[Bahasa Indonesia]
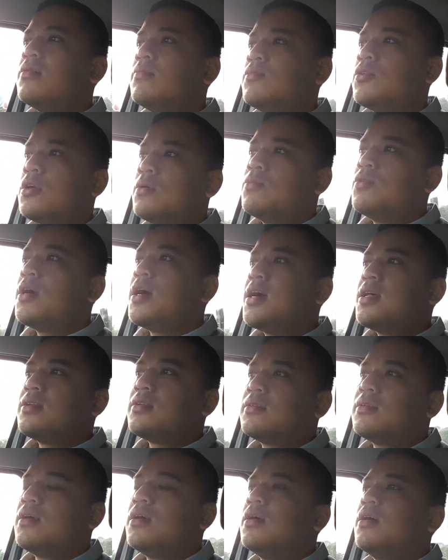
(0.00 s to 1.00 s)

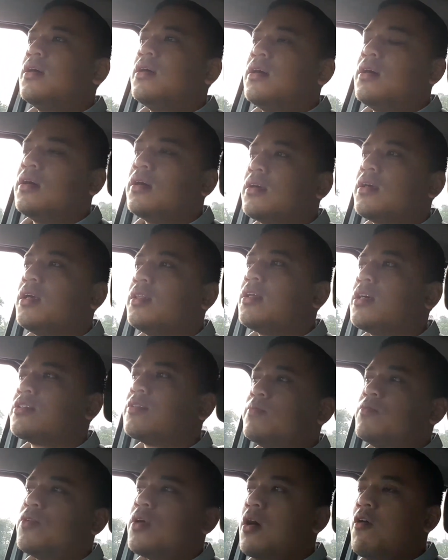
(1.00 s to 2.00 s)
mudah-mudahan uh, kita
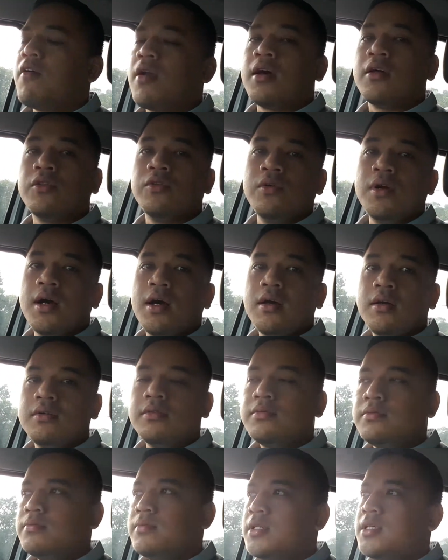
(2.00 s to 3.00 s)
semua orang tua
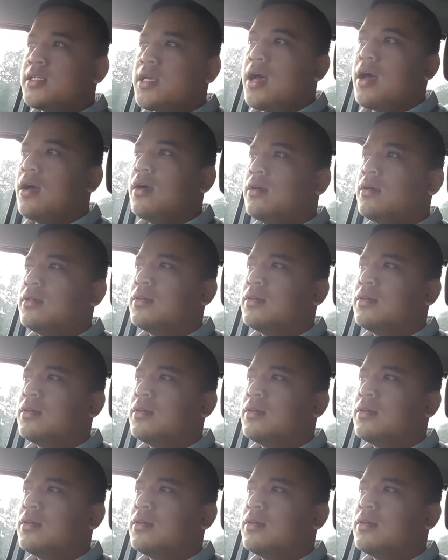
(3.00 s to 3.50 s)
bisa